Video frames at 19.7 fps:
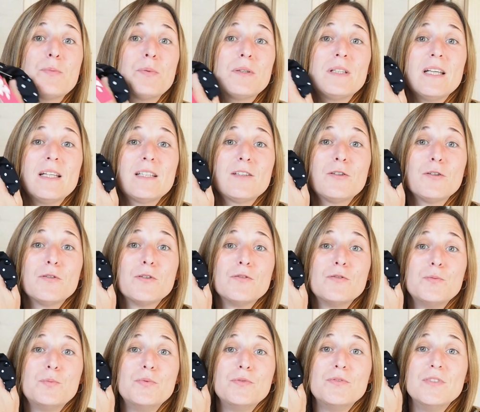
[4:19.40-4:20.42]
Peut-être que
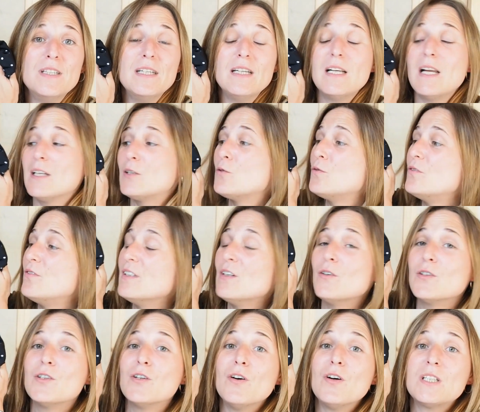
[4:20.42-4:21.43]
vous pouvez la trouver
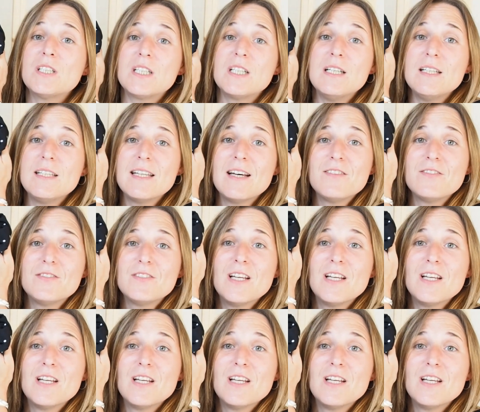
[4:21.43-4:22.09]
encore chez Naf